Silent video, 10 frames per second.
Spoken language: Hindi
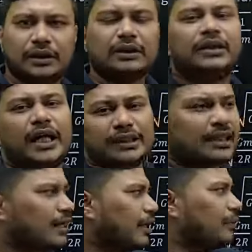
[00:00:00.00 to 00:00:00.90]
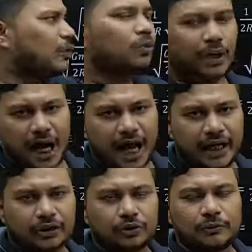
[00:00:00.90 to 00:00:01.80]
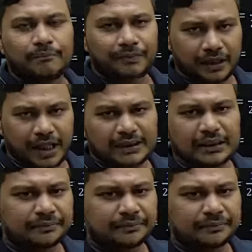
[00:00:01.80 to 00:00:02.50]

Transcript: यस सर्कल में घूम रहा है तो यस